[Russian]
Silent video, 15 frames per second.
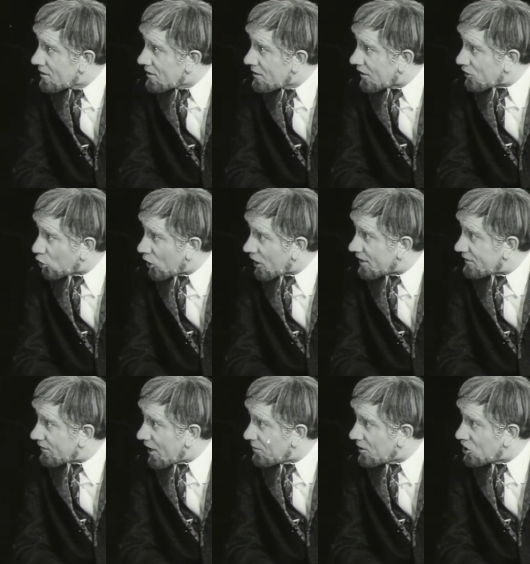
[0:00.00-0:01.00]
которые
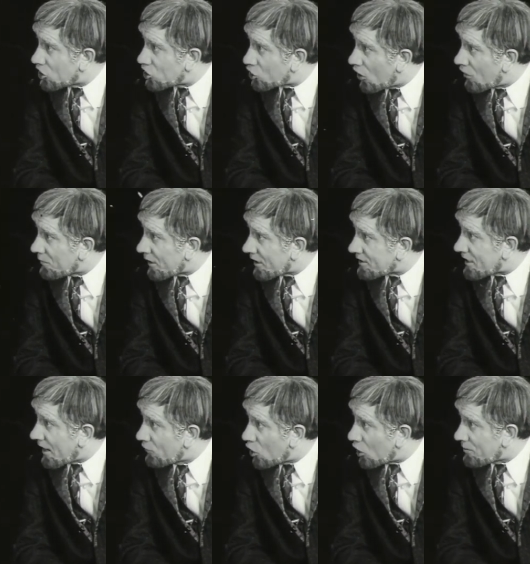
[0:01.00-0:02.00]
своими дешевыми
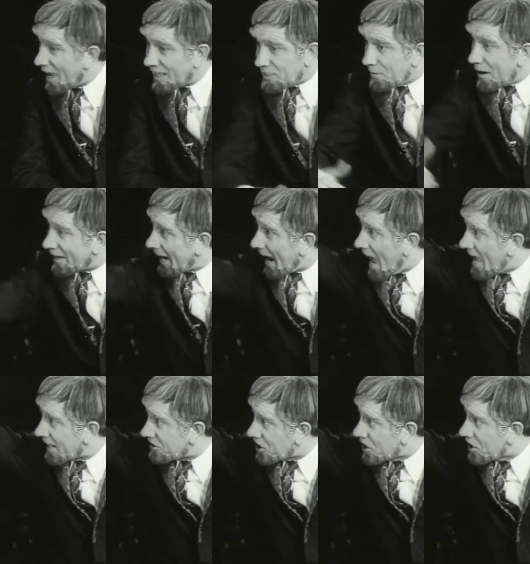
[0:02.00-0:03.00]
разговорами о
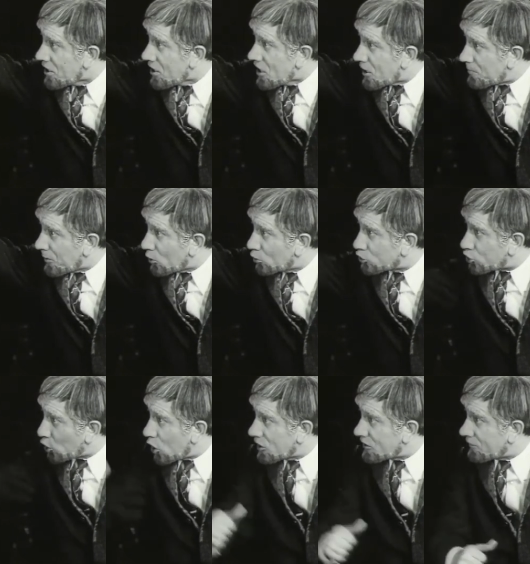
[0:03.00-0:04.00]
демократии и
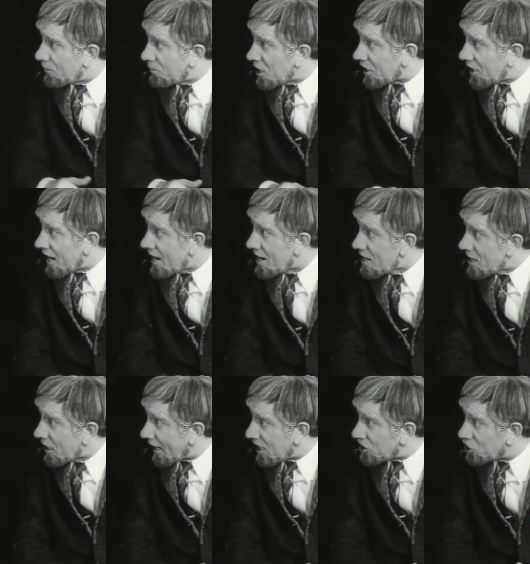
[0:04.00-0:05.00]
переустройстве мира
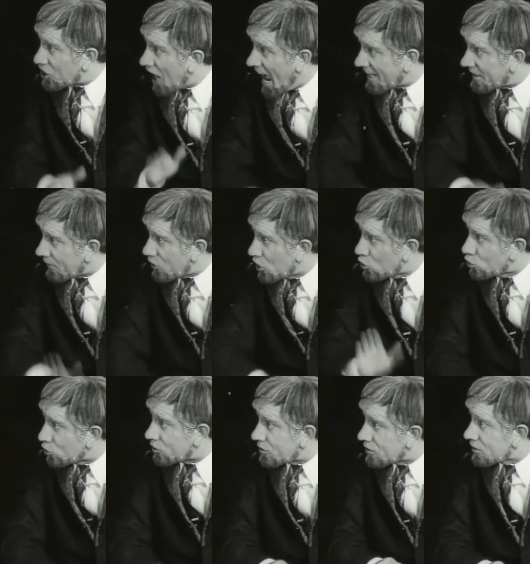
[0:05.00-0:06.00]
расшатывают
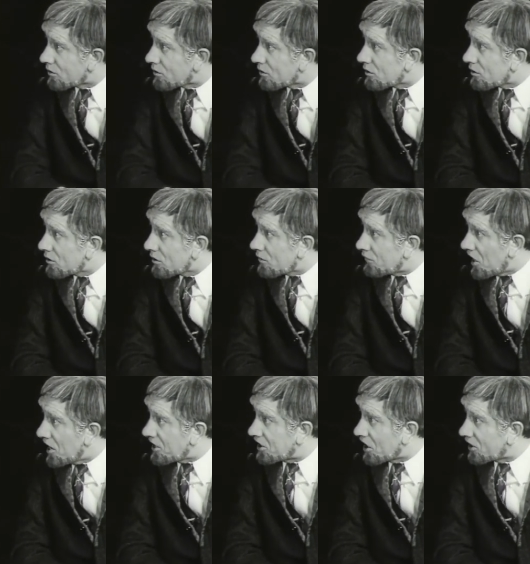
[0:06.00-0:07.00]

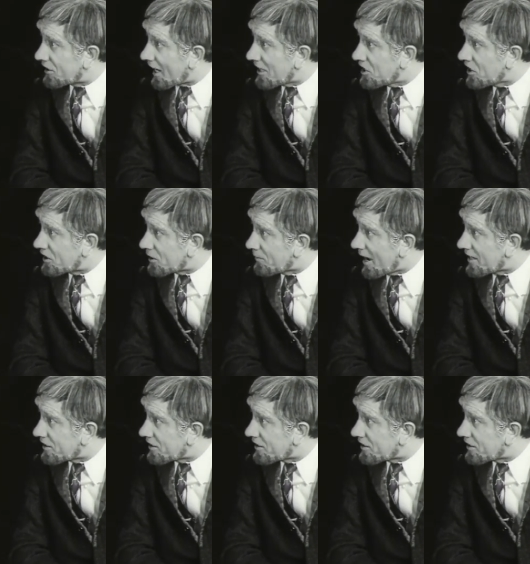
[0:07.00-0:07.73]
великие традиции моей